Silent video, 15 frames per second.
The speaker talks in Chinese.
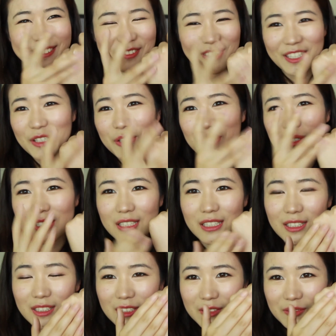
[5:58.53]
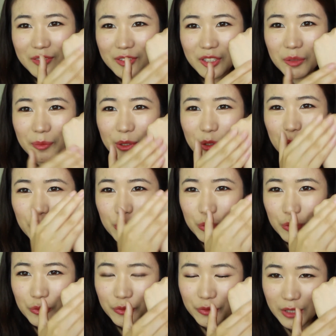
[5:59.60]
反正就是特别的
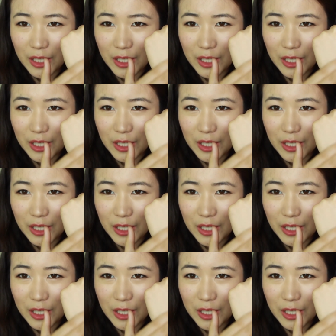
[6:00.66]
舒服。